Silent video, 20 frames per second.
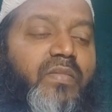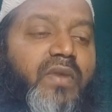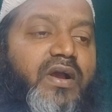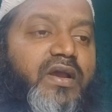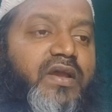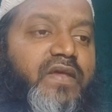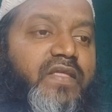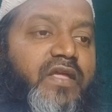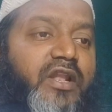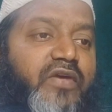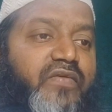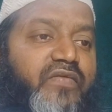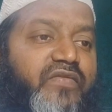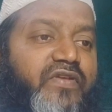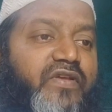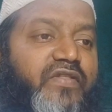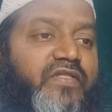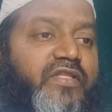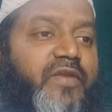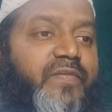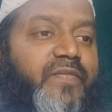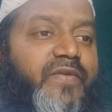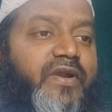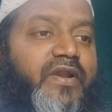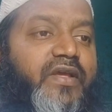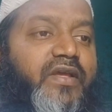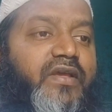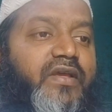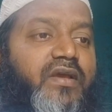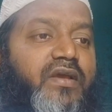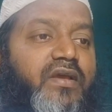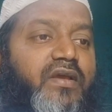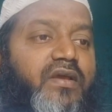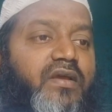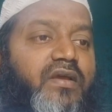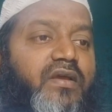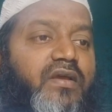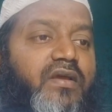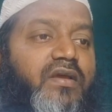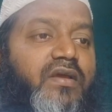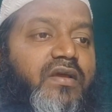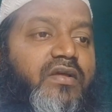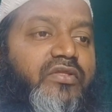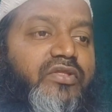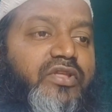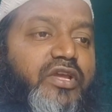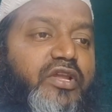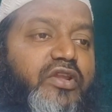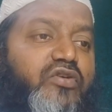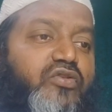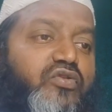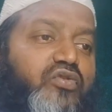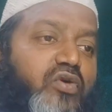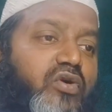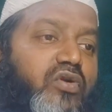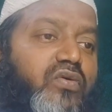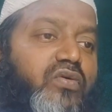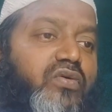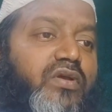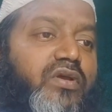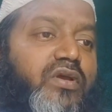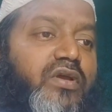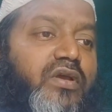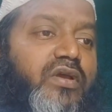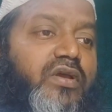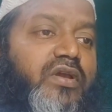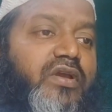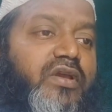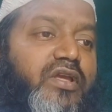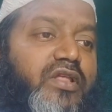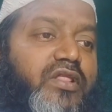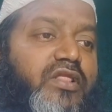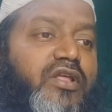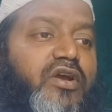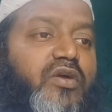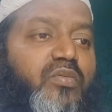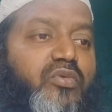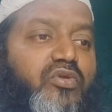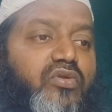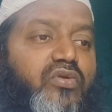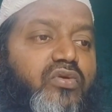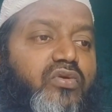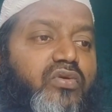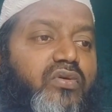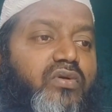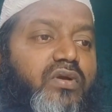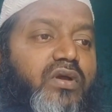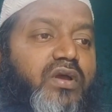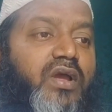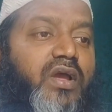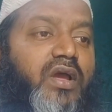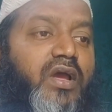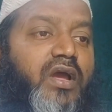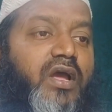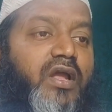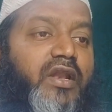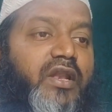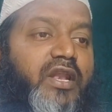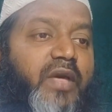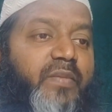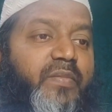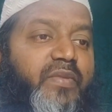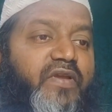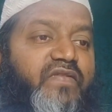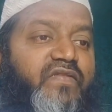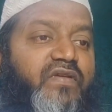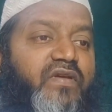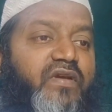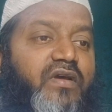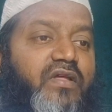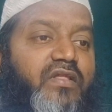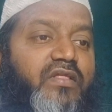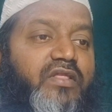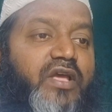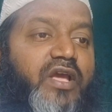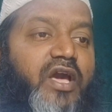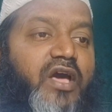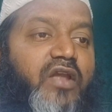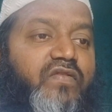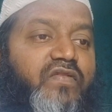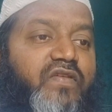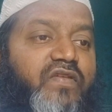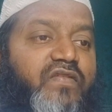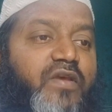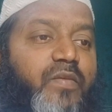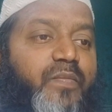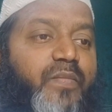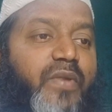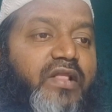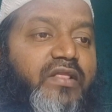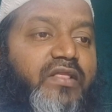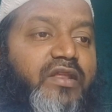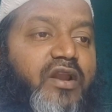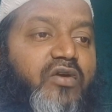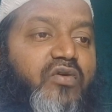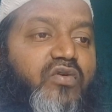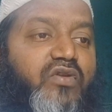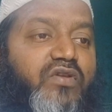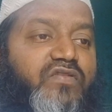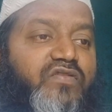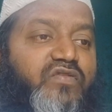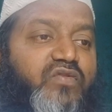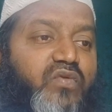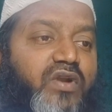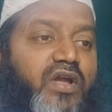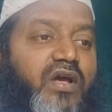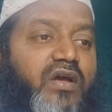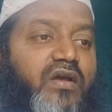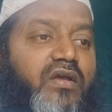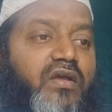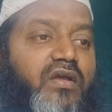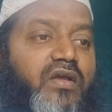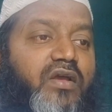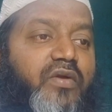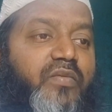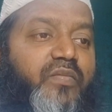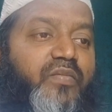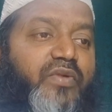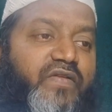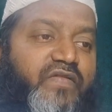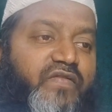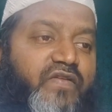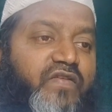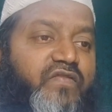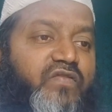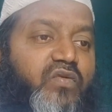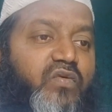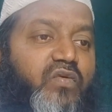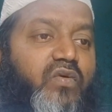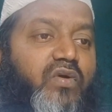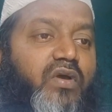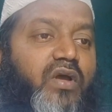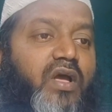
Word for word: మాకు ఏదైనా విషయం తెలపండి దీనికి తోడు ఇంతకుముందు నబీజ్ తయారు చేసే పాత్రల గురించి కూడా ప్రశ్నిస్తూ